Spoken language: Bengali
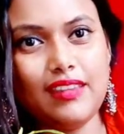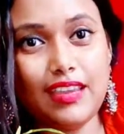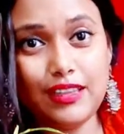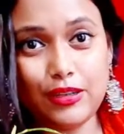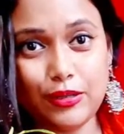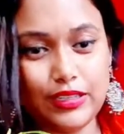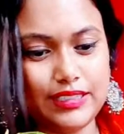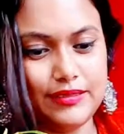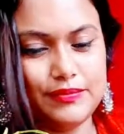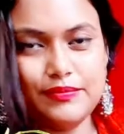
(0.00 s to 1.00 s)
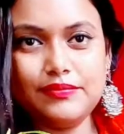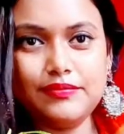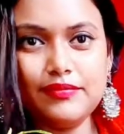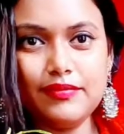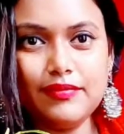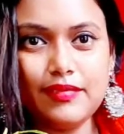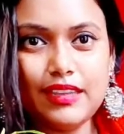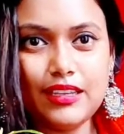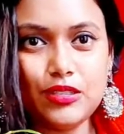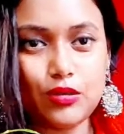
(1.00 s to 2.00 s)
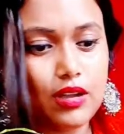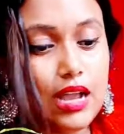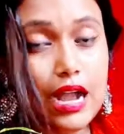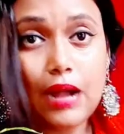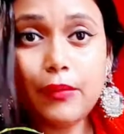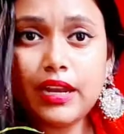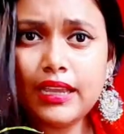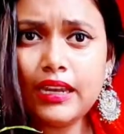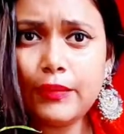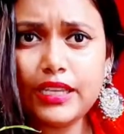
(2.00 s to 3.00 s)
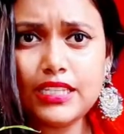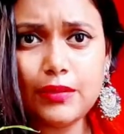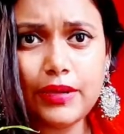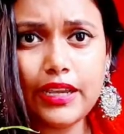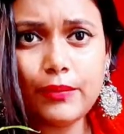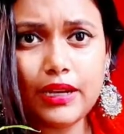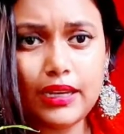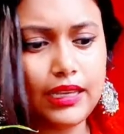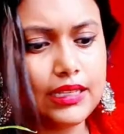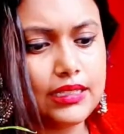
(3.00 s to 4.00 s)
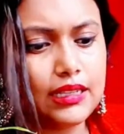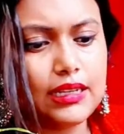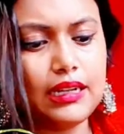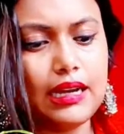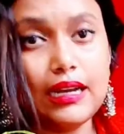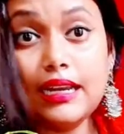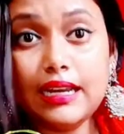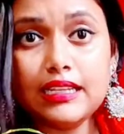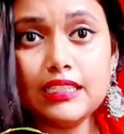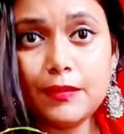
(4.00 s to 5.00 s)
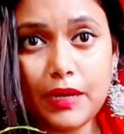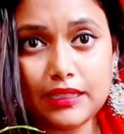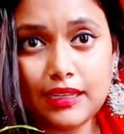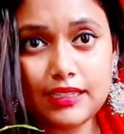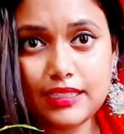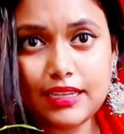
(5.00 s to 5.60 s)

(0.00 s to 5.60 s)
এই দেখো এই যে দেখেছ আমার এখানে বেশিরভাগই মানে এই যে কালারিং যে পাতার যে